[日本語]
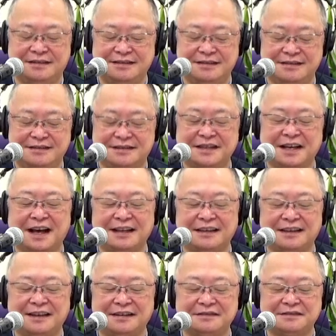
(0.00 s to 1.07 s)
突っかかっ
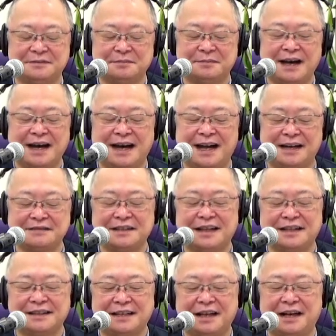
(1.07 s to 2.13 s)
ている間があるんやっ
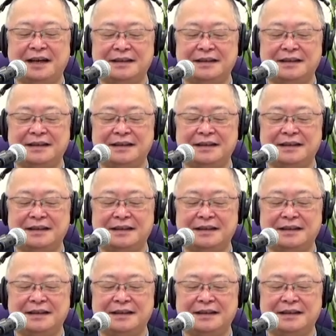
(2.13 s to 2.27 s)
たら、